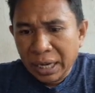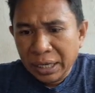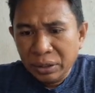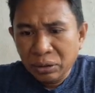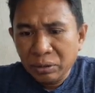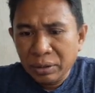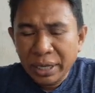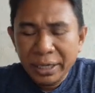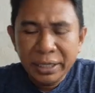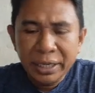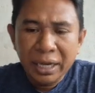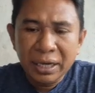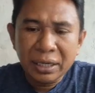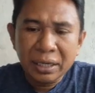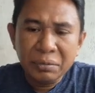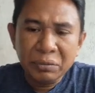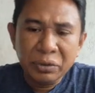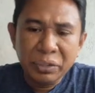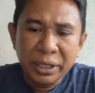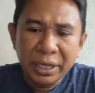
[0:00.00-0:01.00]
ya itulah yang
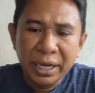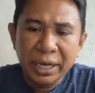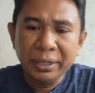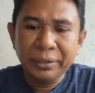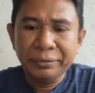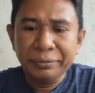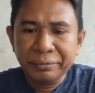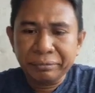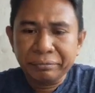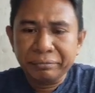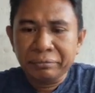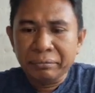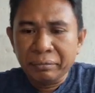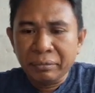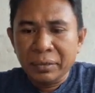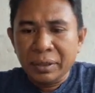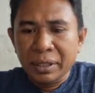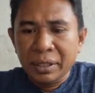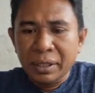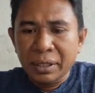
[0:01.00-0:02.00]
kemudian
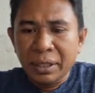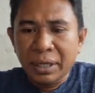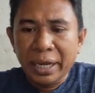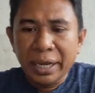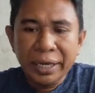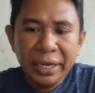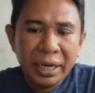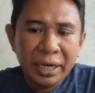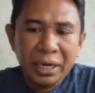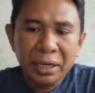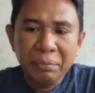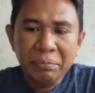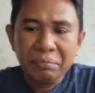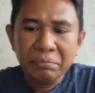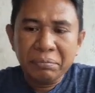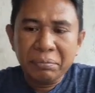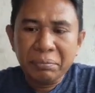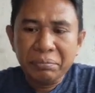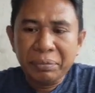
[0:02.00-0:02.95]
layanan